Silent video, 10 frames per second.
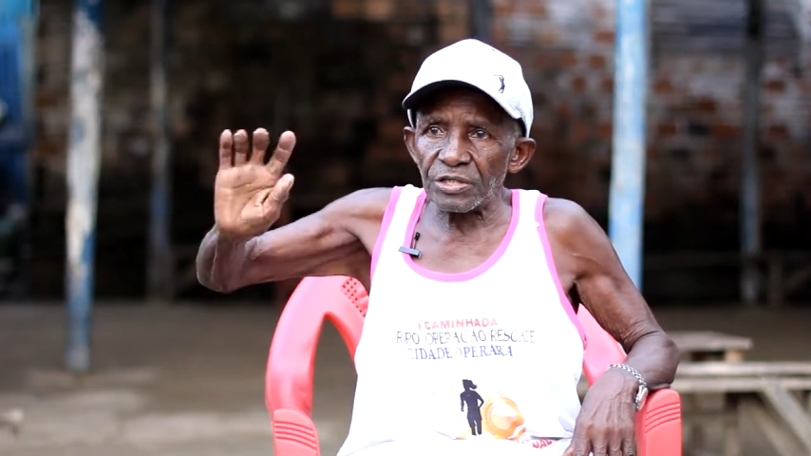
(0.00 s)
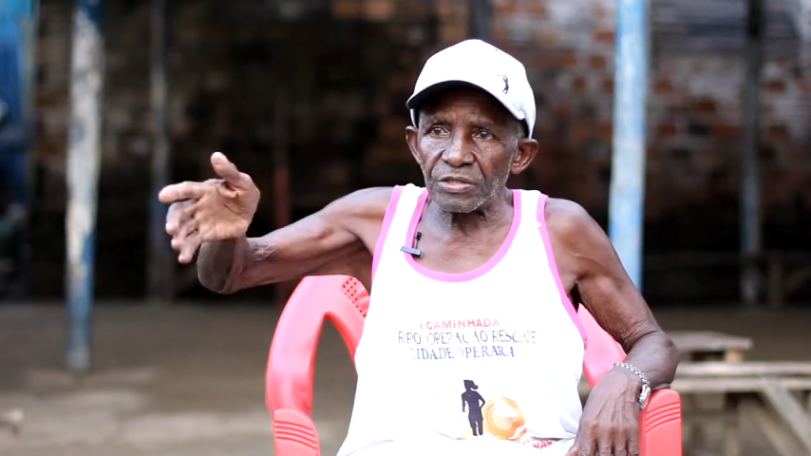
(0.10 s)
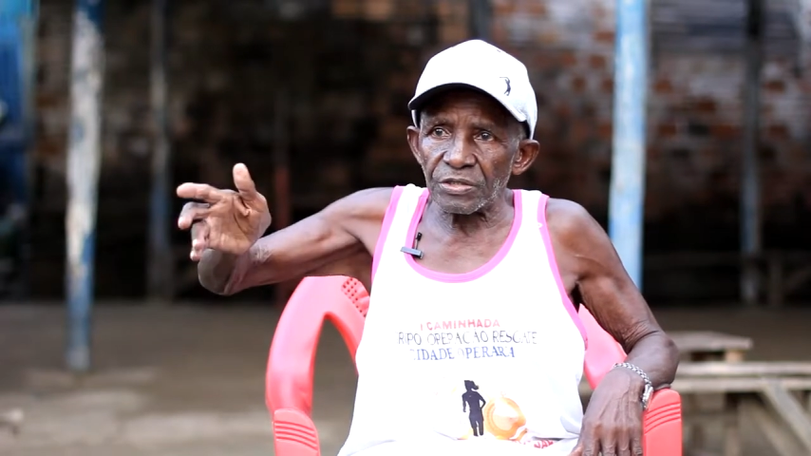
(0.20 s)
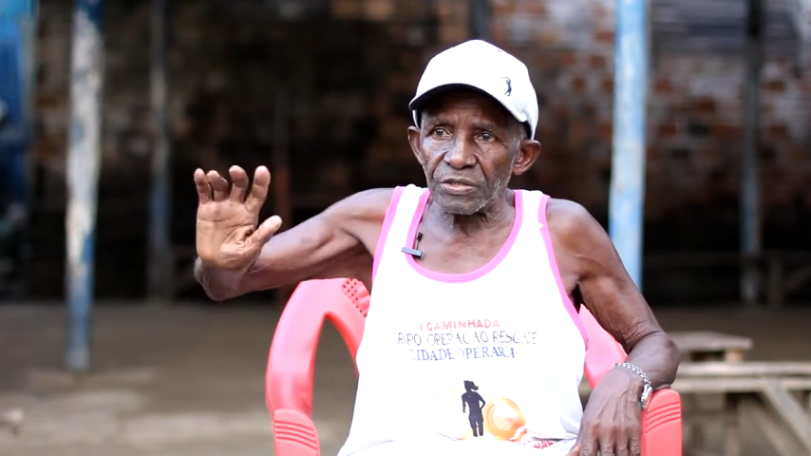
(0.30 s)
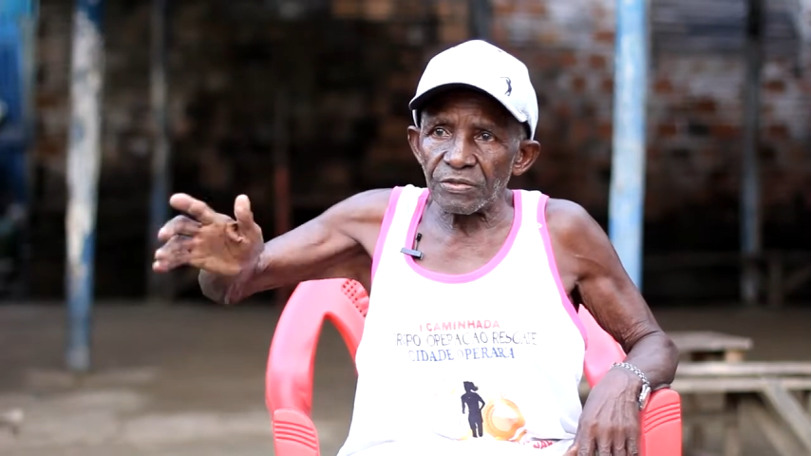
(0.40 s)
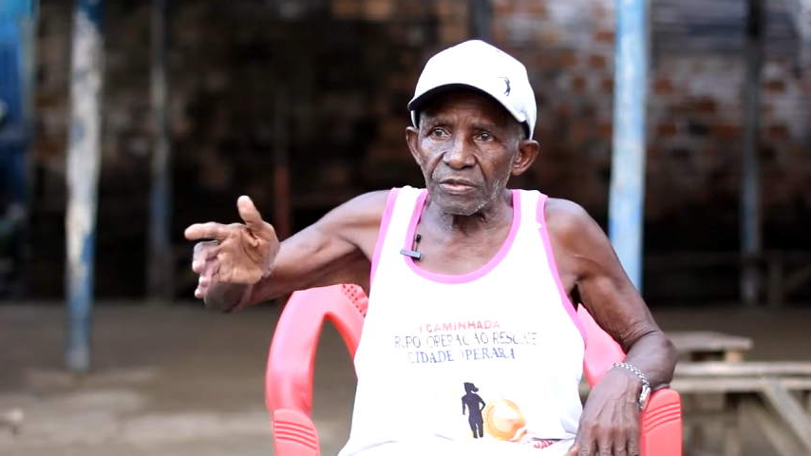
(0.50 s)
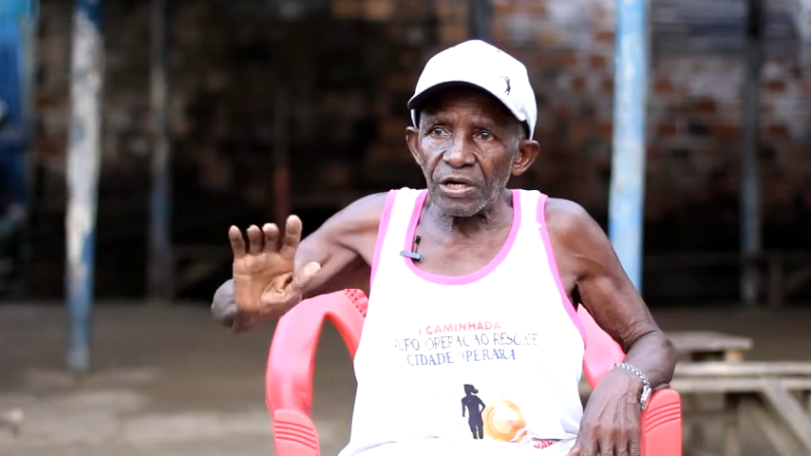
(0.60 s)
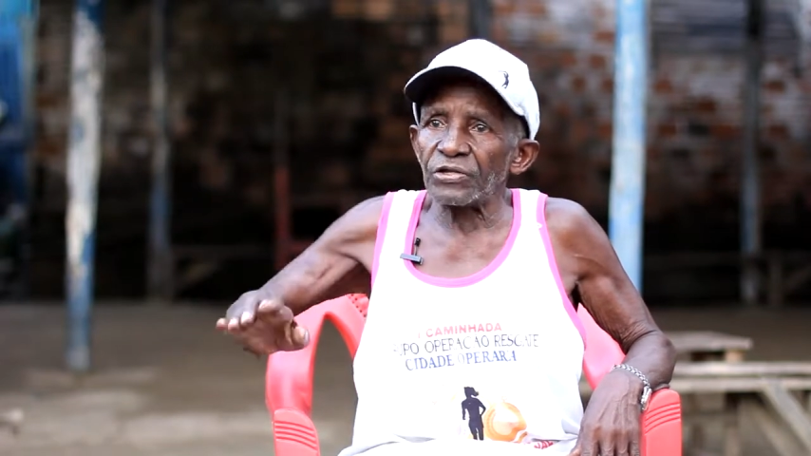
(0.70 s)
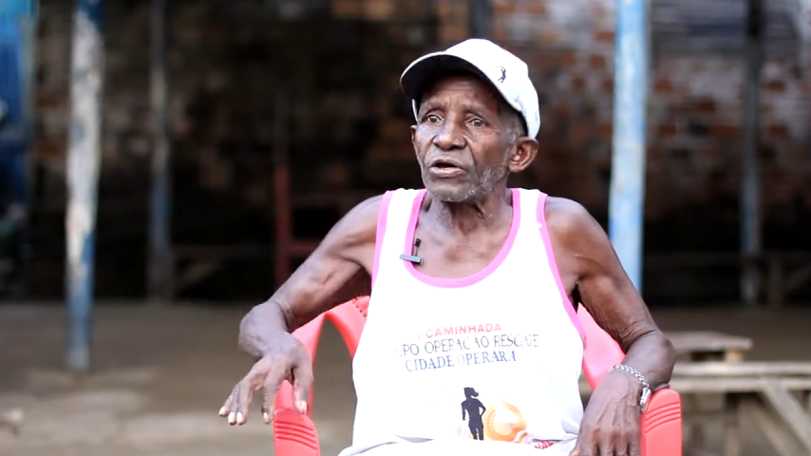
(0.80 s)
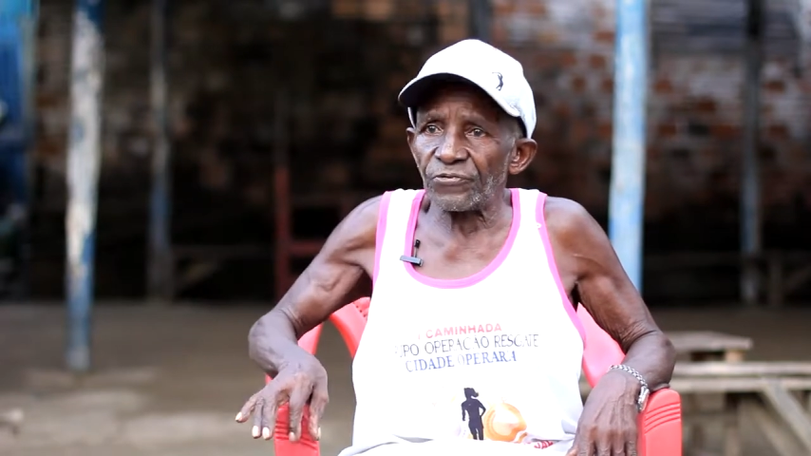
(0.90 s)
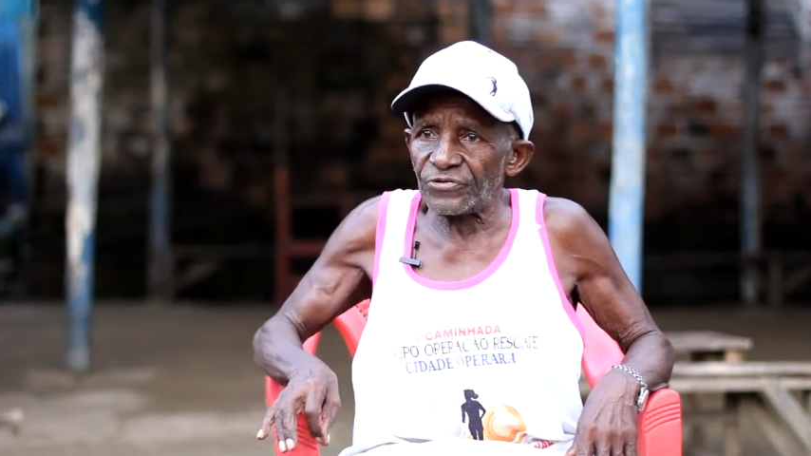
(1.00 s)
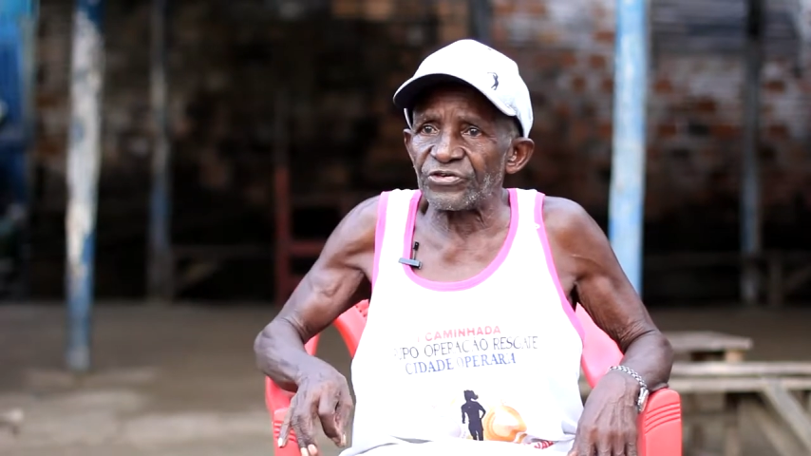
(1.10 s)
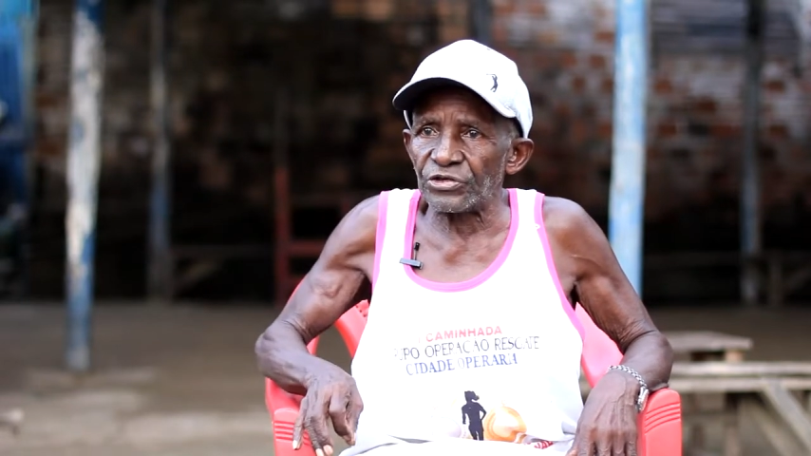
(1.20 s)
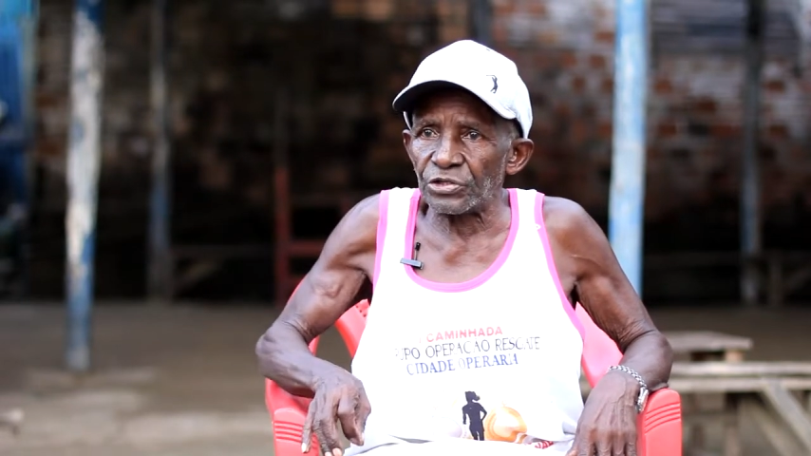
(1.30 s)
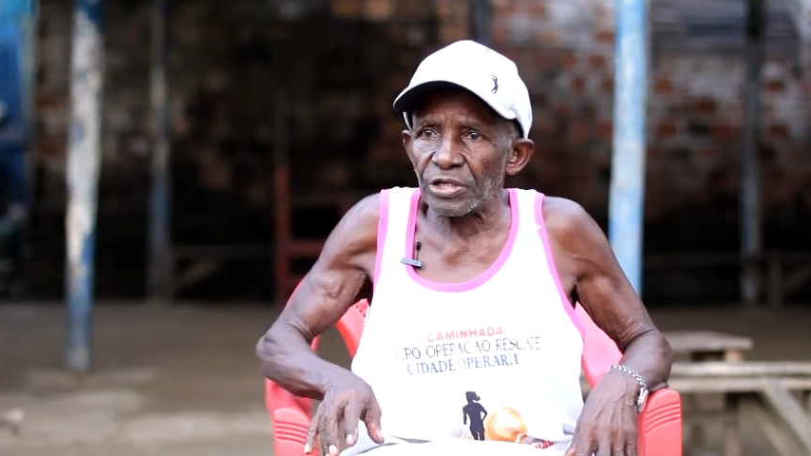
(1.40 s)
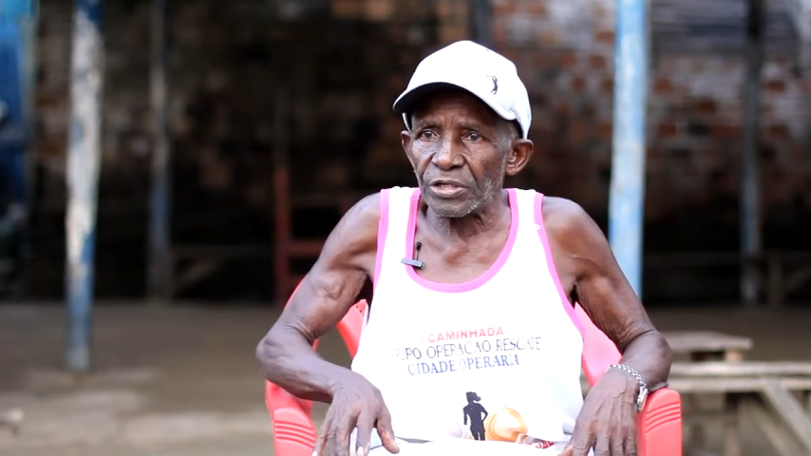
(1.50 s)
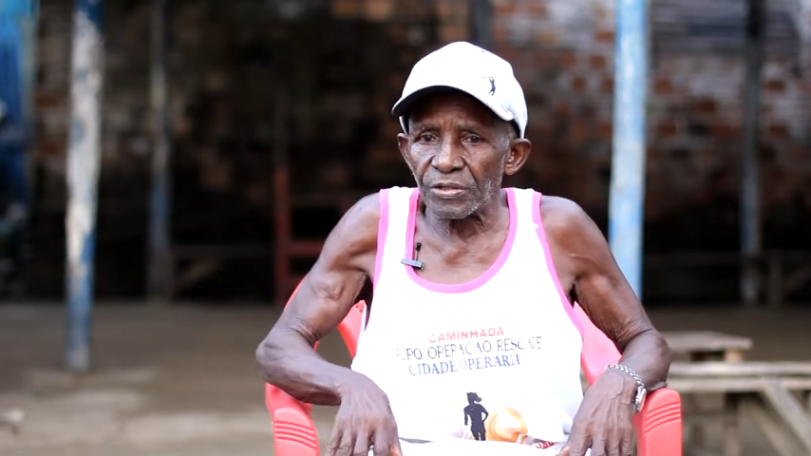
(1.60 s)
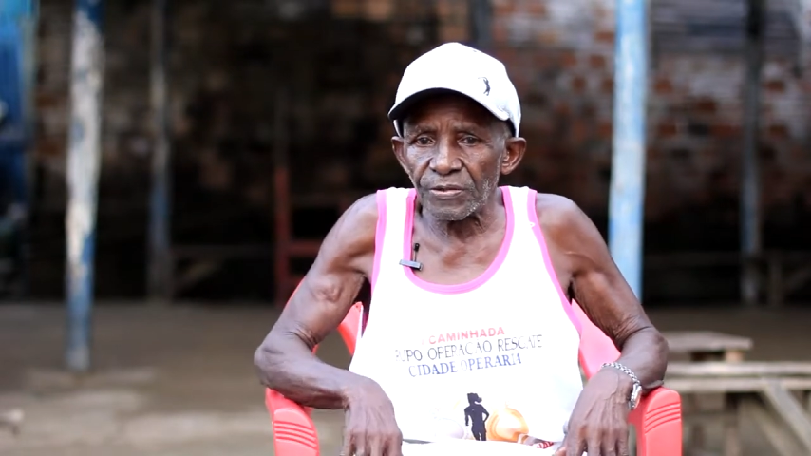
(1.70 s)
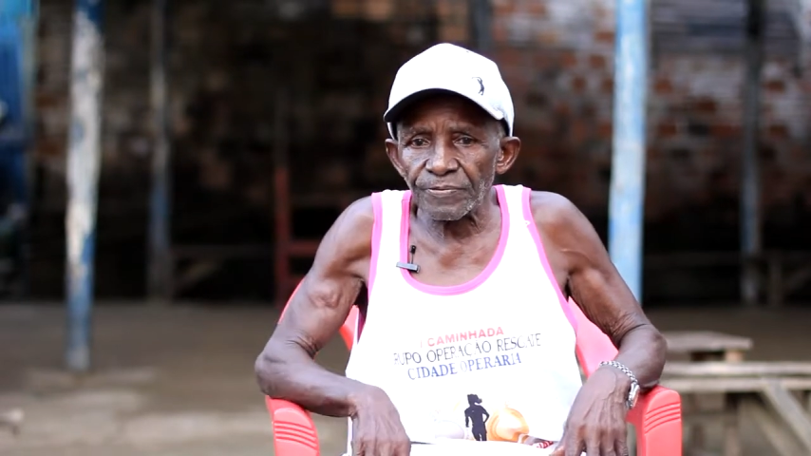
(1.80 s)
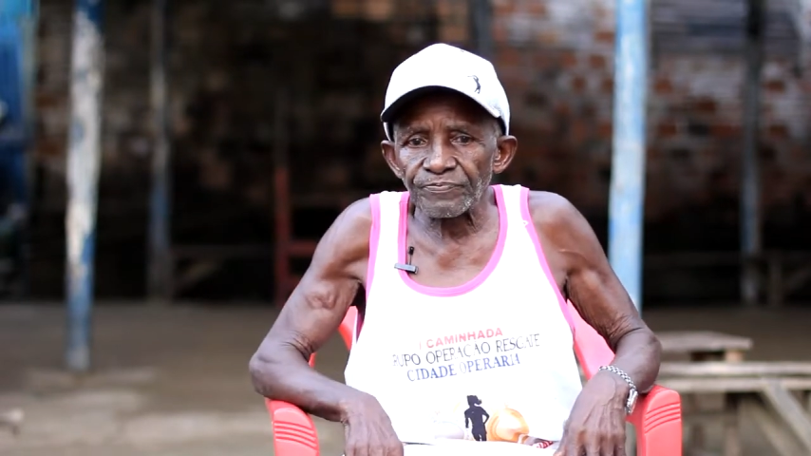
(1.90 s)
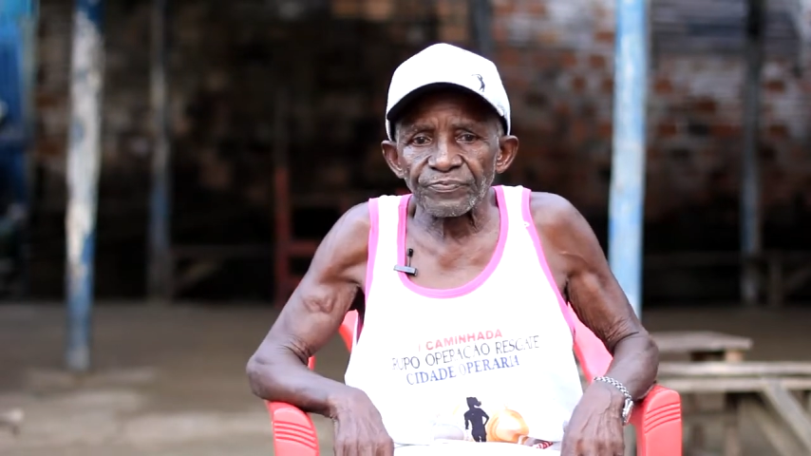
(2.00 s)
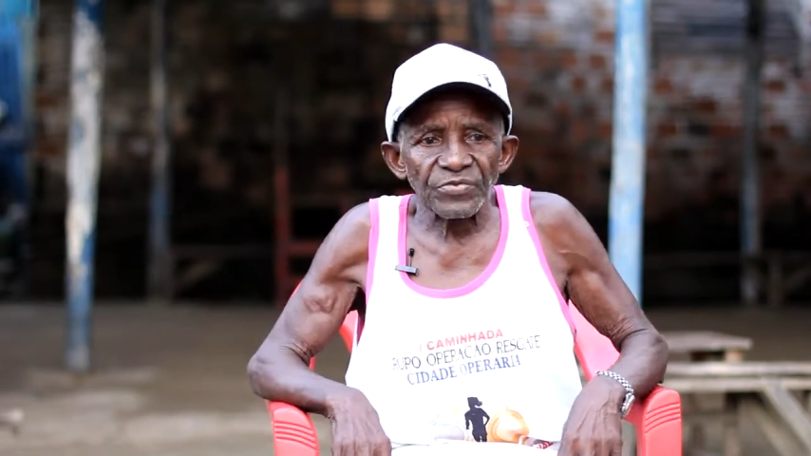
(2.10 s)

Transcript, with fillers: De, da oficina. Sim.